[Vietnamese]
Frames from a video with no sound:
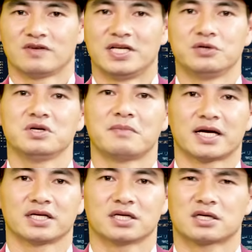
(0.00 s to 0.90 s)
và nếu như
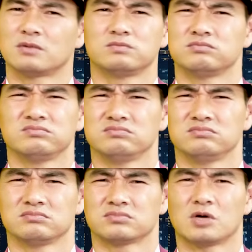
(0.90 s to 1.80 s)
bạn ấy
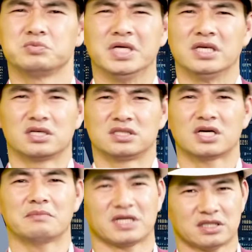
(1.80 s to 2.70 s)
không không nhìn được
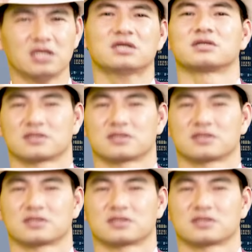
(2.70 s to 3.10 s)
những cái mặt tích